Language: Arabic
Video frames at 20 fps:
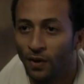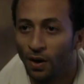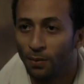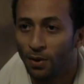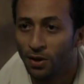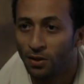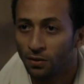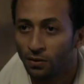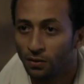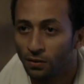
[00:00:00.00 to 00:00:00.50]
يا
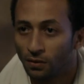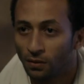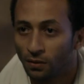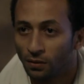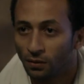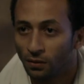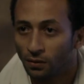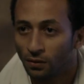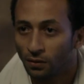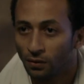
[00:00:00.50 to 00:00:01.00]
بت
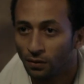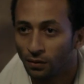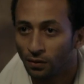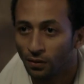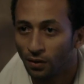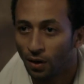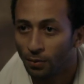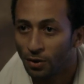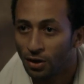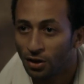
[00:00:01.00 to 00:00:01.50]

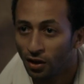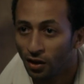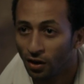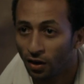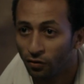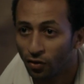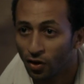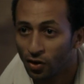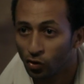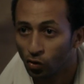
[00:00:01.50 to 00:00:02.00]
يا بت
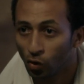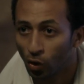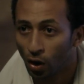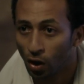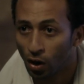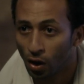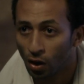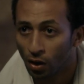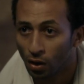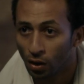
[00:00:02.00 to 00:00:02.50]
احنا فران
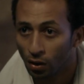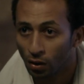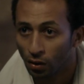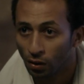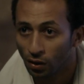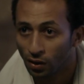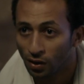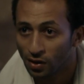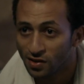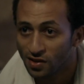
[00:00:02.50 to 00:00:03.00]
صغيره
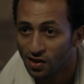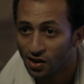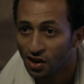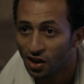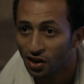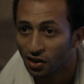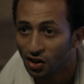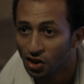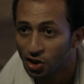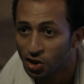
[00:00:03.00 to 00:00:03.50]
اللي
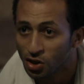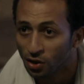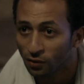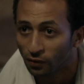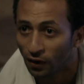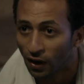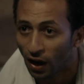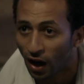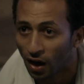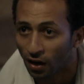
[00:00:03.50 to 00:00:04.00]
زينا يتحشر
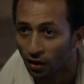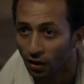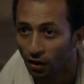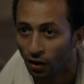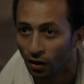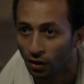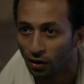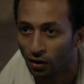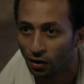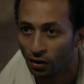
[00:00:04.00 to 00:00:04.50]
في
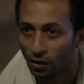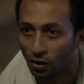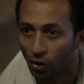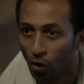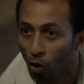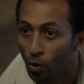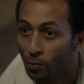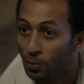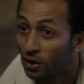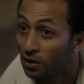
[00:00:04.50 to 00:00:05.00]
العركه
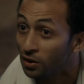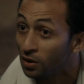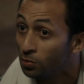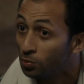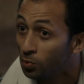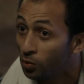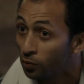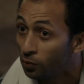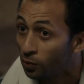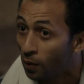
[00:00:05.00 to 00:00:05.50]
هما
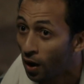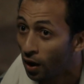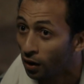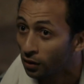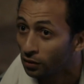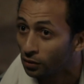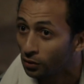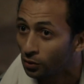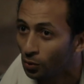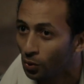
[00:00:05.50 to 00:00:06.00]
يدبوا في
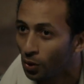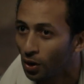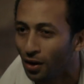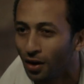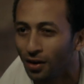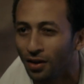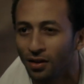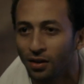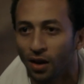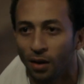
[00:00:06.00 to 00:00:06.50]
بعض
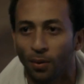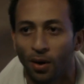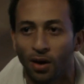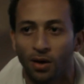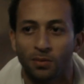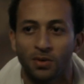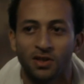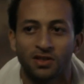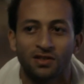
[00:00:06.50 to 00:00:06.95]
واحنا نطلع باي